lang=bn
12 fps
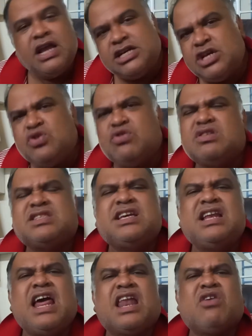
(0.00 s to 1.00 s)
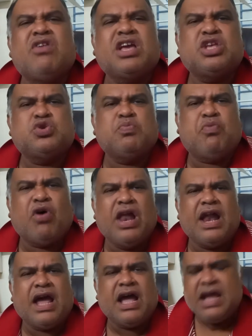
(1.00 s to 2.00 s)
সেই জন্য সিনিয়ররা অনেক কিছু
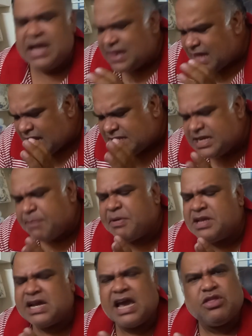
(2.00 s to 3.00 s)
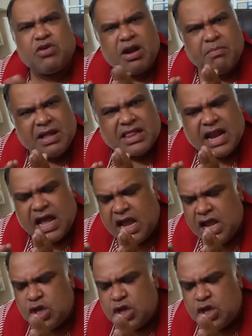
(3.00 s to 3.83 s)
বলে না তারা চেপে যায় ধরেন বা তারা